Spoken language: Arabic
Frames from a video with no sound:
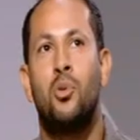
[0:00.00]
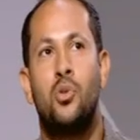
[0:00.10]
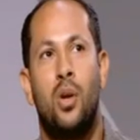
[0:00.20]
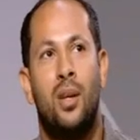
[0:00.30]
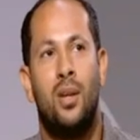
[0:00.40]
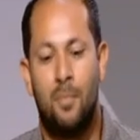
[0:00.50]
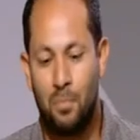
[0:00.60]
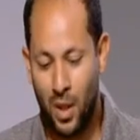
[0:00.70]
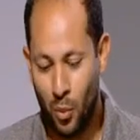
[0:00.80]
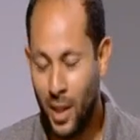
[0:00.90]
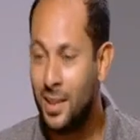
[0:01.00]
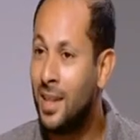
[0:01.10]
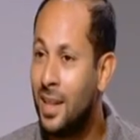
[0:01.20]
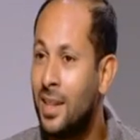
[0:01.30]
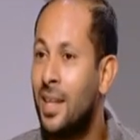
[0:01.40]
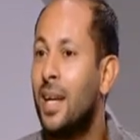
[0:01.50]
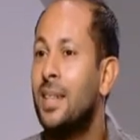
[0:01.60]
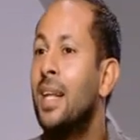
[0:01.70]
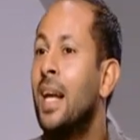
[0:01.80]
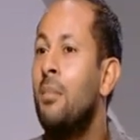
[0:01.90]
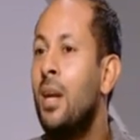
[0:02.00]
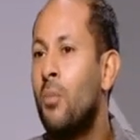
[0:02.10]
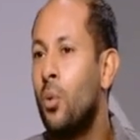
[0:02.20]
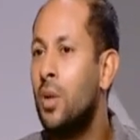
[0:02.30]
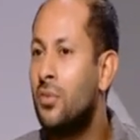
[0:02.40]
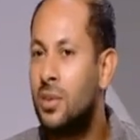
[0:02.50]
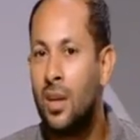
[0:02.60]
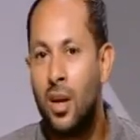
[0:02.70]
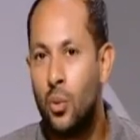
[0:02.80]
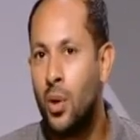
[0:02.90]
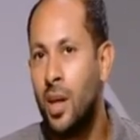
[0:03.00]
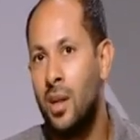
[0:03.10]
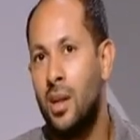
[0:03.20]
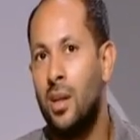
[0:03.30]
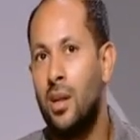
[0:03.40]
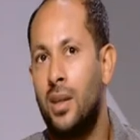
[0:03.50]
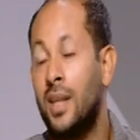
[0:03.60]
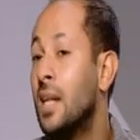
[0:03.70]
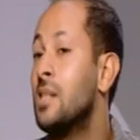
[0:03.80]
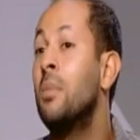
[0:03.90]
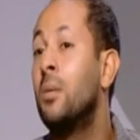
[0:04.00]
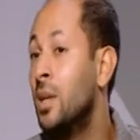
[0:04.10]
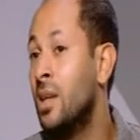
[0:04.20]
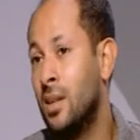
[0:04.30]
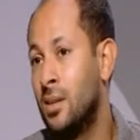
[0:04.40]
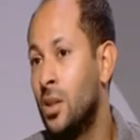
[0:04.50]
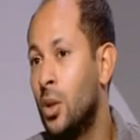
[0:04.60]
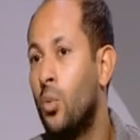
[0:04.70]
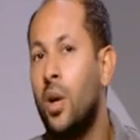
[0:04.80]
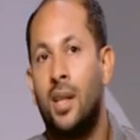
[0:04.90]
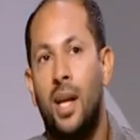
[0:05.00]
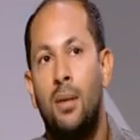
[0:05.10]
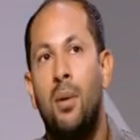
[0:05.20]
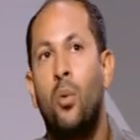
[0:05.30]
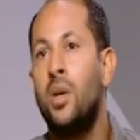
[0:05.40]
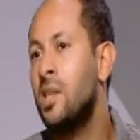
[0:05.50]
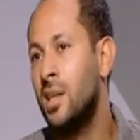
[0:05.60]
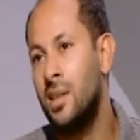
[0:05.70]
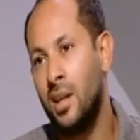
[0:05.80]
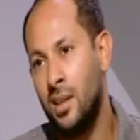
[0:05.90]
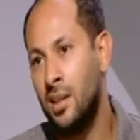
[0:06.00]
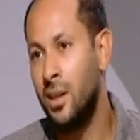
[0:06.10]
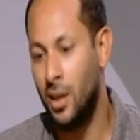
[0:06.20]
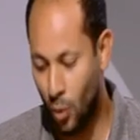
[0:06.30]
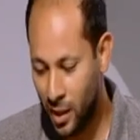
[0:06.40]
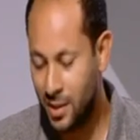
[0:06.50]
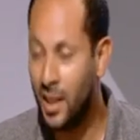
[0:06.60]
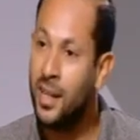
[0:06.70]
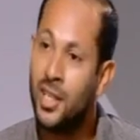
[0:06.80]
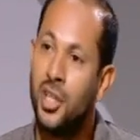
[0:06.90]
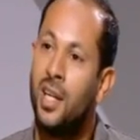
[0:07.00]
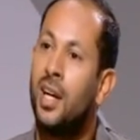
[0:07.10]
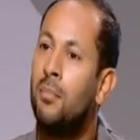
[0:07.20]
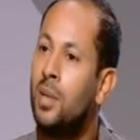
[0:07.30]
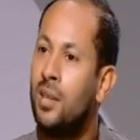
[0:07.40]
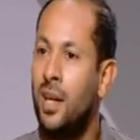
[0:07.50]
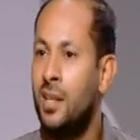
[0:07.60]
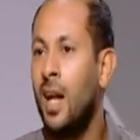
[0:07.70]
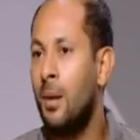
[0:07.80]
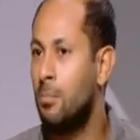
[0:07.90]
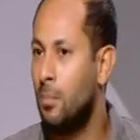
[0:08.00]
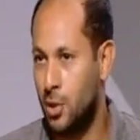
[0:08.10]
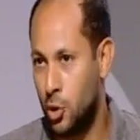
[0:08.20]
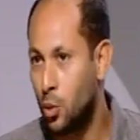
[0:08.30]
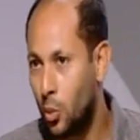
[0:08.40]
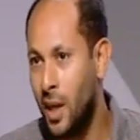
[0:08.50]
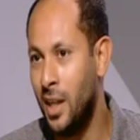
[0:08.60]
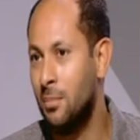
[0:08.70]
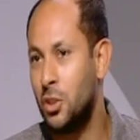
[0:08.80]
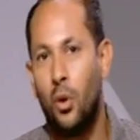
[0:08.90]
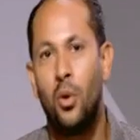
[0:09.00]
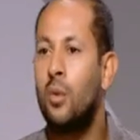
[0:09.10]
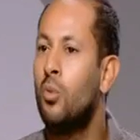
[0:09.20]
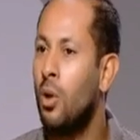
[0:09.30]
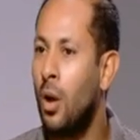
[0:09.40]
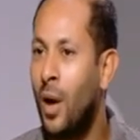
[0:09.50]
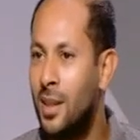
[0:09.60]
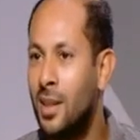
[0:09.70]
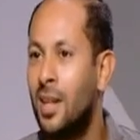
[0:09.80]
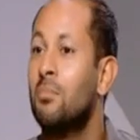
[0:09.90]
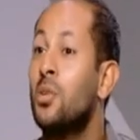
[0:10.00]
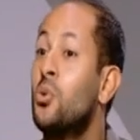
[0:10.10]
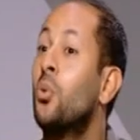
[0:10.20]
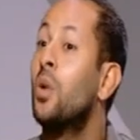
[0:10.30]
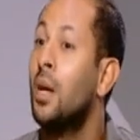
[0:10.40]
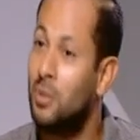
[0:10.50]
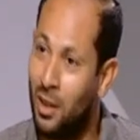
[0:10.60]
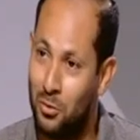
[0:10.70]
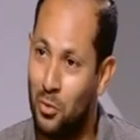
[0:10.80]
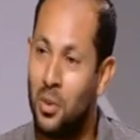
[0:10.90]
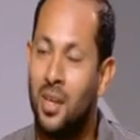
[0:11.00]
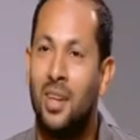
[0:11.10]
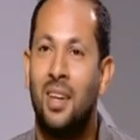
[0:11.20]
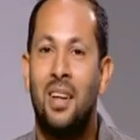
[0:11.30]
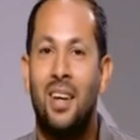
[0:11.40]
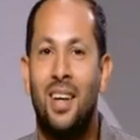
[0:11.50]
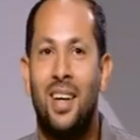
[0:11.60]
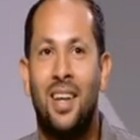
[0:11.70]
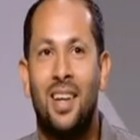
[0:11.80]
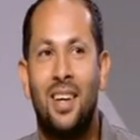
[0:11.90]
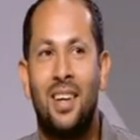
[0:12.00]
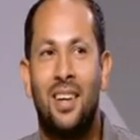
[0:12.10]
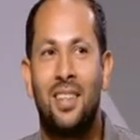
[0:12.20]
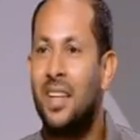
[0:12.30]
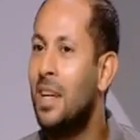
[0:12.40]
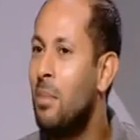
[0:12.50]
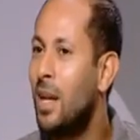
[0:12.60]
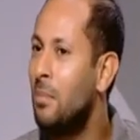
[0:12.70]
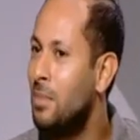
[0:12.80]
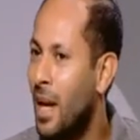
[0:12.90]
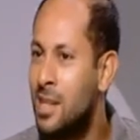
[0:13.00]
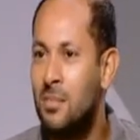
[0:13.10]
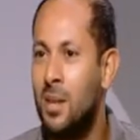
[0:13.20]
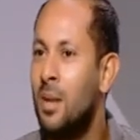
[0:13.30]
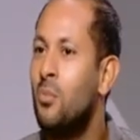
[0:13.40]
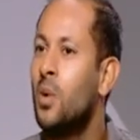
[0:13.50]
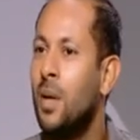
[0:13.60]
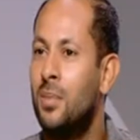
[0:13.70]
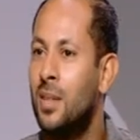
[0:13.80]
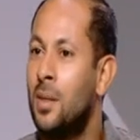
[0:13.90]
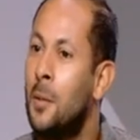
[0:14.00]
بص الوقت ده كان اللعيبه اللي موجوده في الدرجه الاولى آه، كانت اسامي كبيره وكانت لعيبه كويسه جدا جدا الوقت ده الناشئ اللي كان بيطلع يلعب شوط واحد مش هقول لك مباراه واحده كانت مصر أيوه. كلها بتعرفه صح آه كان جيل بقى كابتن حازم امام لا وفي